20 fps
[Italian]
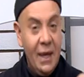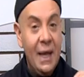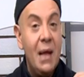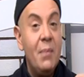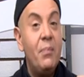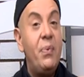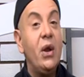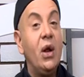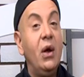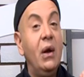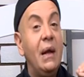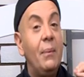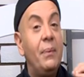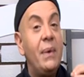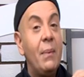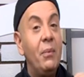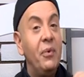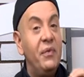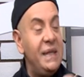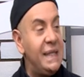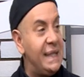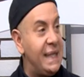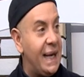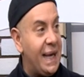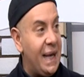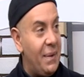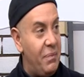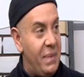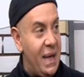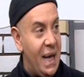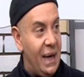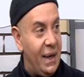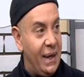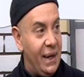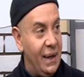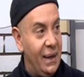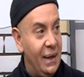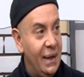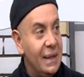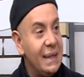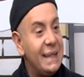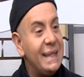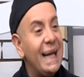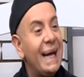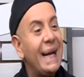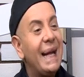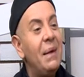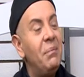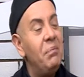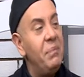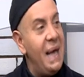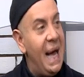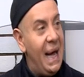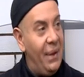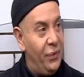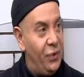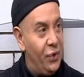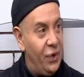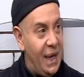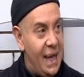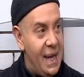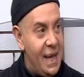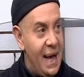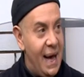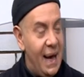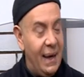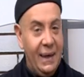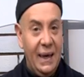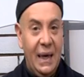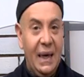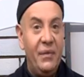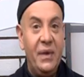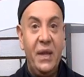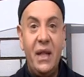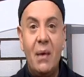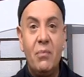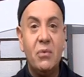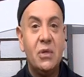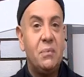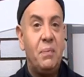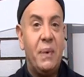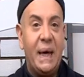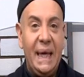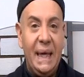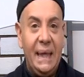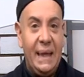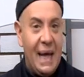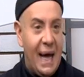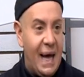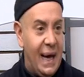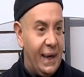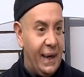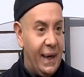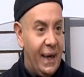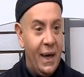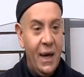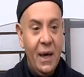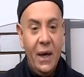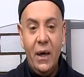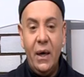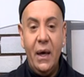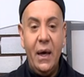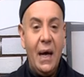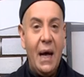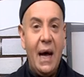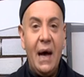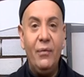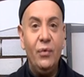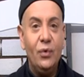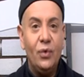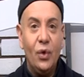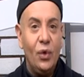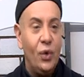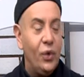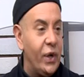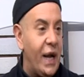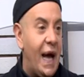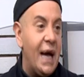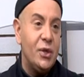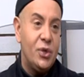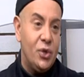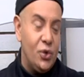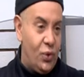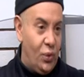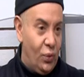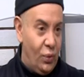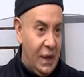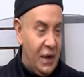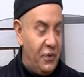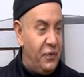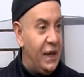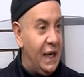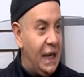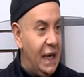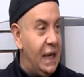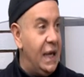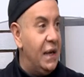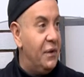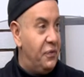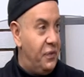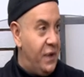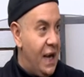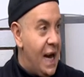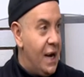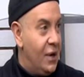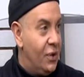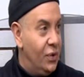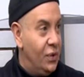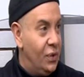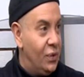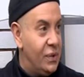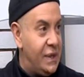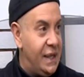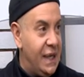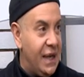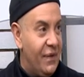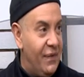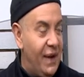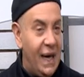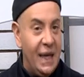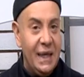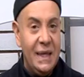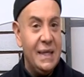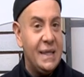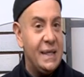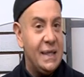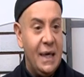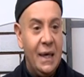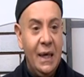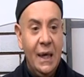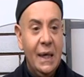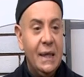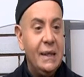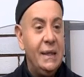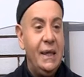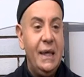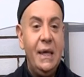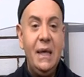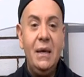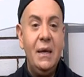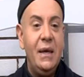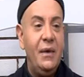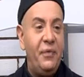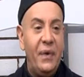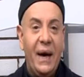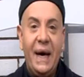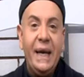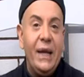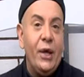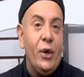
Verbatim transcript: Eh Però l'abbiamo vista cambiare, sta cambiando negli anni, negli la anni. vediamo sbraitare, eh, ha avuto il coraggio con una feriglia a fianco in Tussi Vales di fare